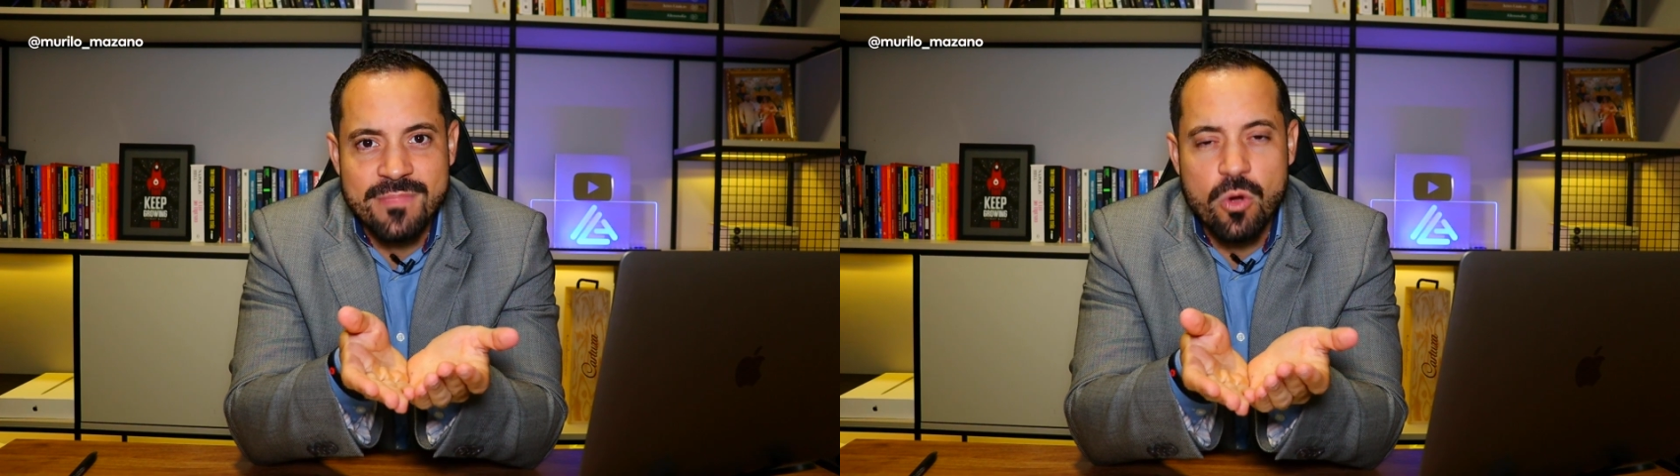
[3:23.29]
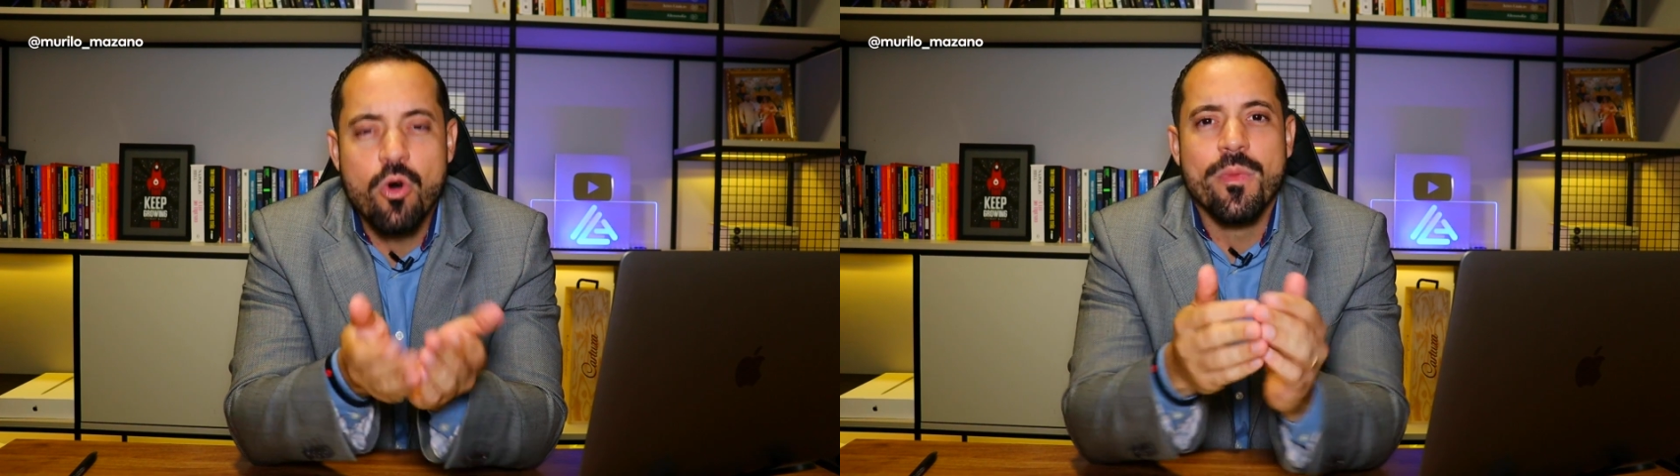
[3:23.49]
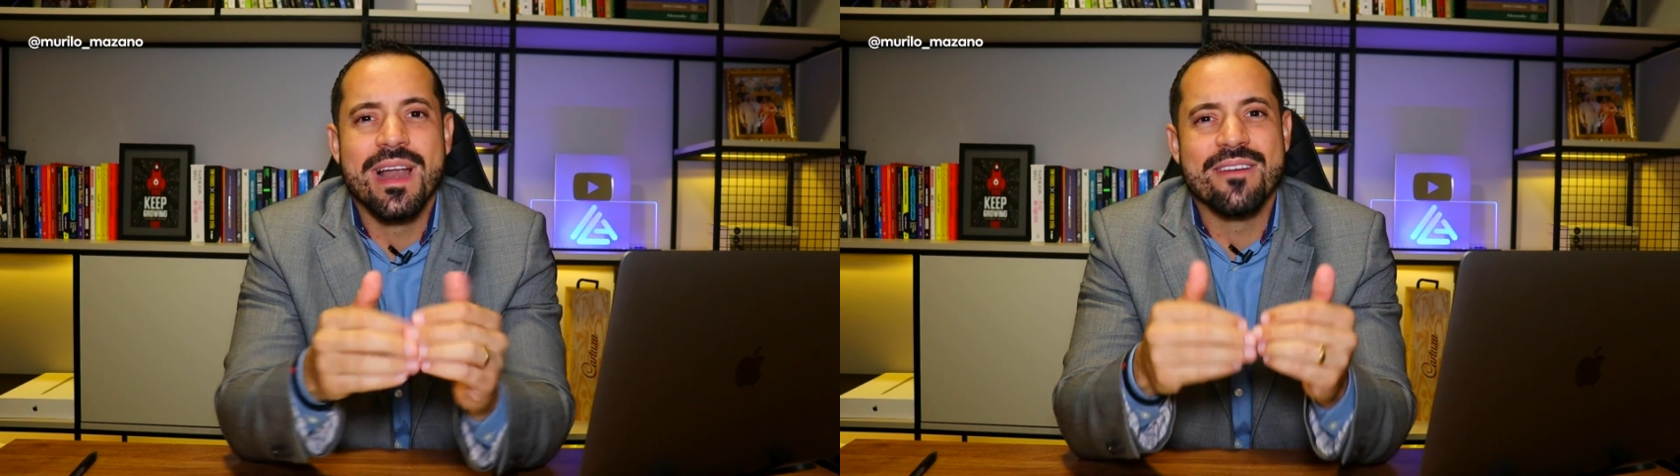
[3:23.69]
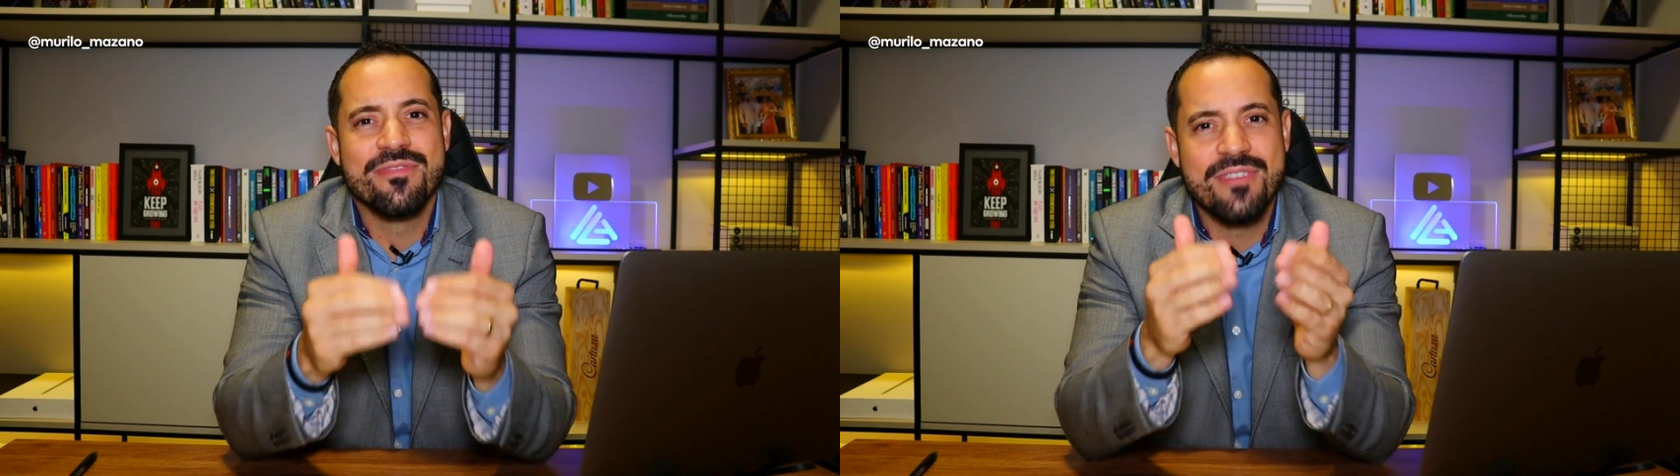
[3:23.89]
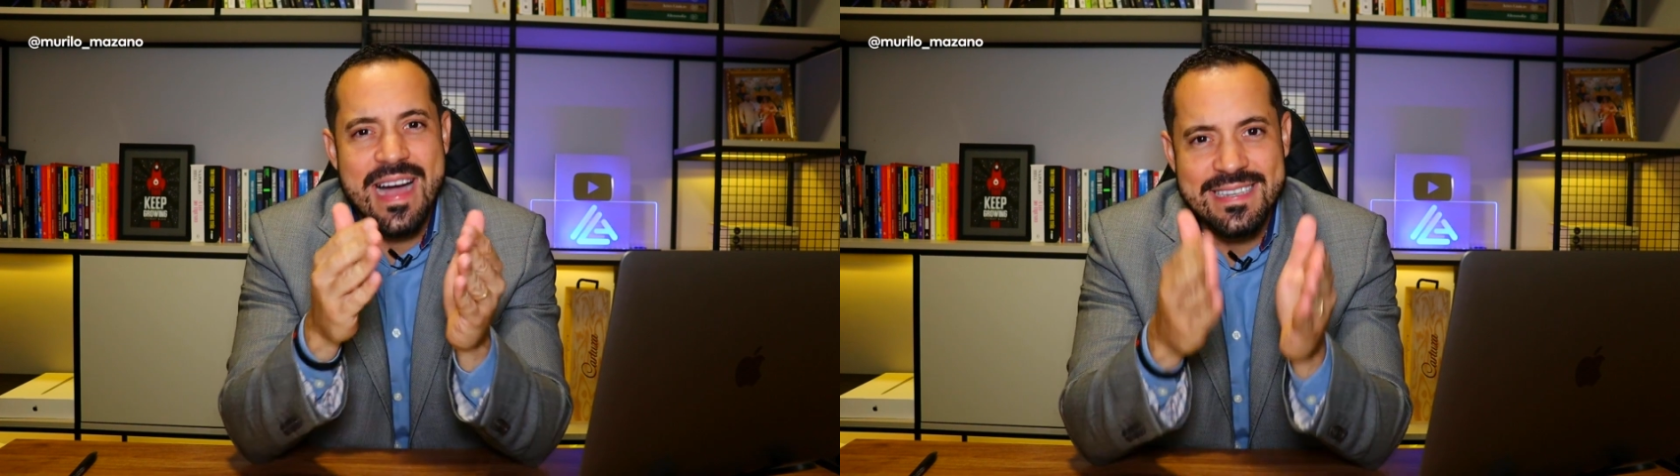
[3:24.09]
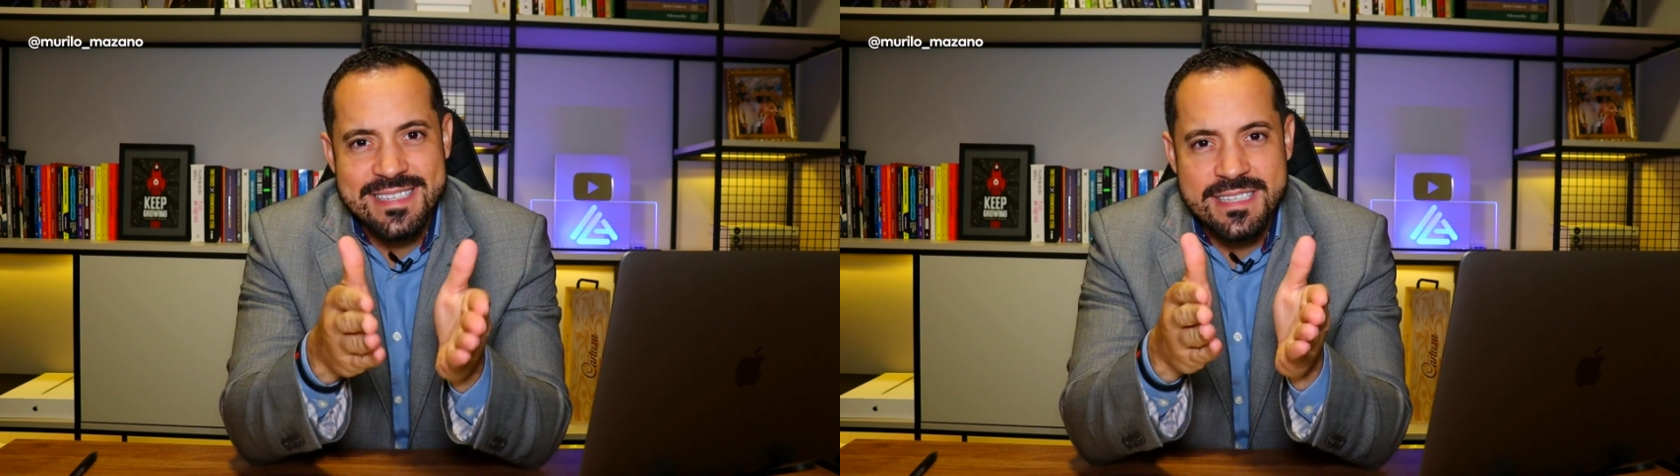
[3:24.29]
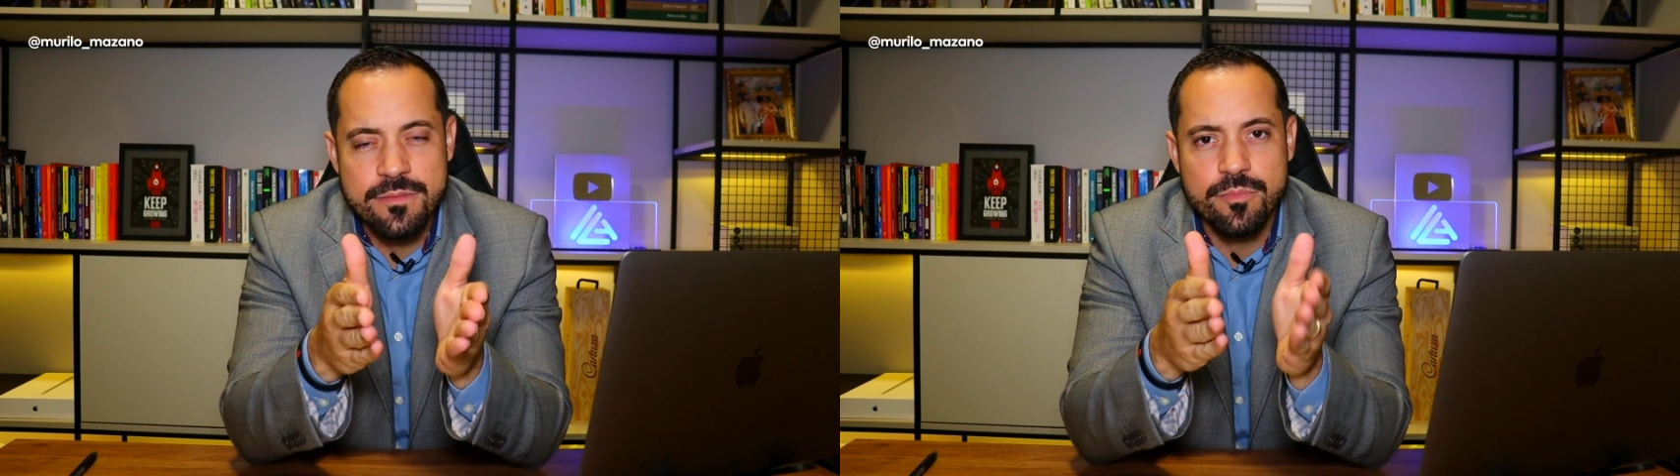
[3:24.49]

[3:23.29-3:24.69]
como ela faz,